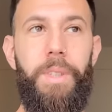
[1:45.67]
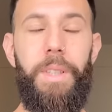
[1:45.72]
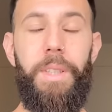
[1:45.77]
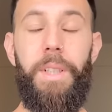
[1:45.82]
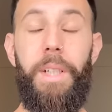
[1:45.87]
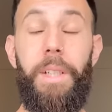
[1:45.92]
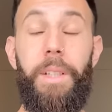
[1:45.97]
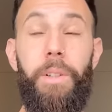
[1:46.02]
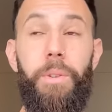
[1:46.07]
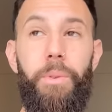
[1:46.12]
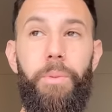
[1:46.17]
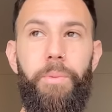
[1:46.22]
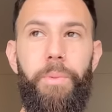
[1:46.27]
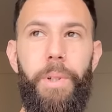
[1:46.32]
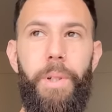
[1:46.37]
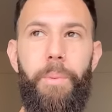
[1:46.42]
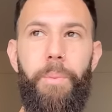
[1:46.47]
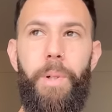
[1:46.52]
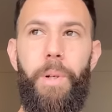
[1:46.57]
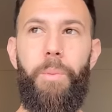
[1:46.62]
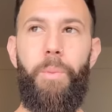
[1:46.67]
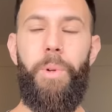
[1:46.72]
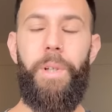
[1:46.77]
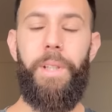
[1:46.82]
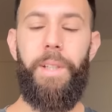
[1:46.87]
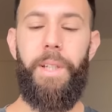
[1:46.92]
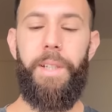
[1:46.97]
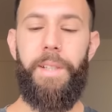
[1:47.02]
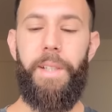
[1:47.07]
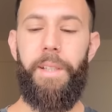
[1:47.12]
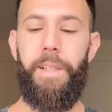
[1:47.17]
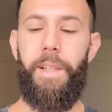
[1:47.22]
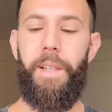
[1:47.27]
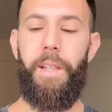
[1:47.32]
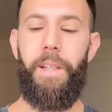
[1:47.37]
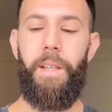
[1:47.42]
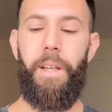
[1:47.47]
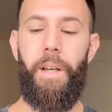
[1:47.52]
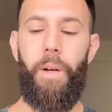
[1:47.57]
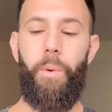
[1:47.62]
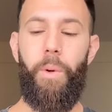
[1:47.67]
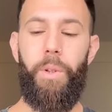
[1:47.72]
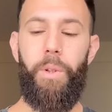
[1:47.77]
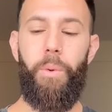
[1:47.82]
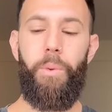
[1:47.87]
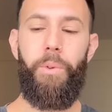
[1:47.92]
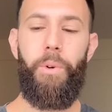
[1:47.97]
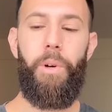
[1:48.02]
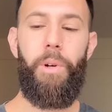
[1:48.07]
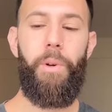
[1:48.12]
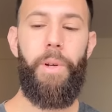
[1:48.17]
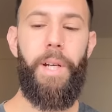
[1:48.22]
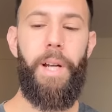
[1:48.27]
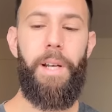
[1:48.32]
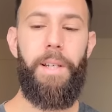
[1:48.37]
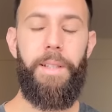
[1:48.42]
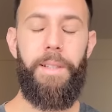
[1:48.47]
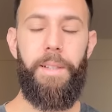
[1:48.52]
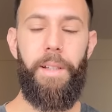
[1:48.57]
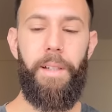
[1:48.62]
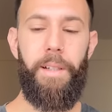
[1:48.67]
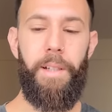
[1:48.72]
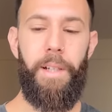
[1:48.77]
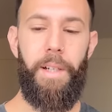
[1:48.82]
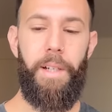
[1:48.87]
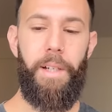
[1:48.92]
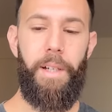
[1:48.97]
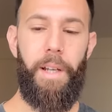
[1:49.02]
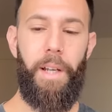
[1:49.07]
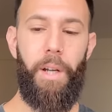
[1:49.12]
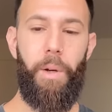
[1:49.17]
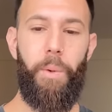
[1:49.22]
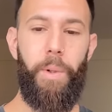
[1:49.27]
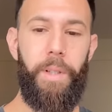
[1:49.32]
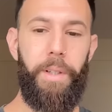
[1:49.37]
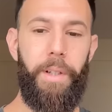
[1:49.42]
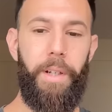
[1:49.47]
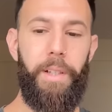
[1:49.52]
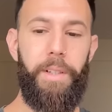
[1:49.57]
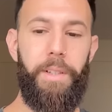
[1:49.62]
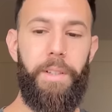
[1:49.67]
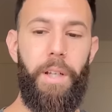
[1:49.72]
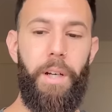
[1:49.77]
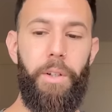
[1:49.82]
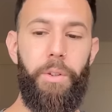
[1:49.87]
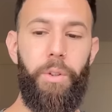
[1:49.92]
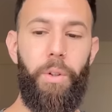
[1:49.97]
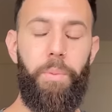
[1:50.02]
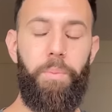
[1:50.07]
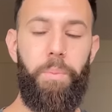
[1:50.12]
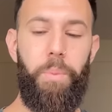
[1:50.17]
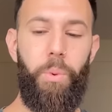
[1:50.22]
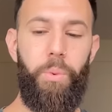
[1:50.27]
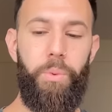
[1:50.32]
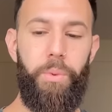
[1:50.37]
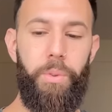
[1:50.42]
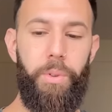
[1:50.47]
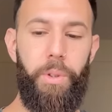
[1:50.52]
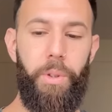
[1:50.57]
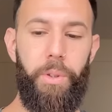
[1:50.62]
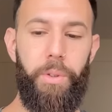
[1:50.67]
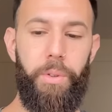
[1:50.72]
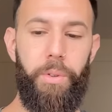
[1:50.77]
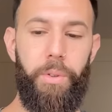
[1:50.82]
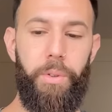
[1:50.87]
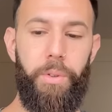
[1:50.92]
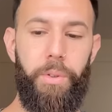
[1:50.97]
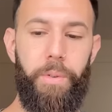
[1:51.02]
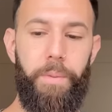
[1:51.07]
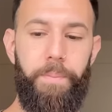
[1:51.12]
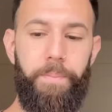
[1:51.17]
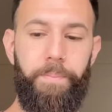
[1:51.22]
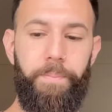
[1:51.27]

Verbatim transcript: Este es un fenómeno muy interesante y que cuando uno lo analiza encuentra ciertos puntos,